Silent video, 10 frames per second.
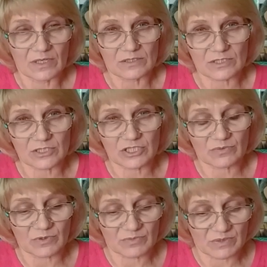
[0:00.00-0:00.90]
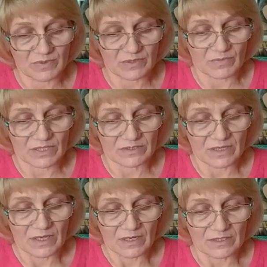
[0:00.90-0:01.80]
«Зачем им теперь мать?
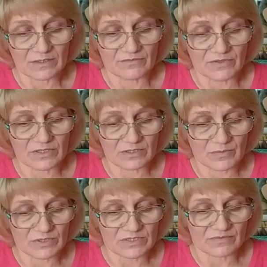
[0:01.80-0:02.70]
Она выкормила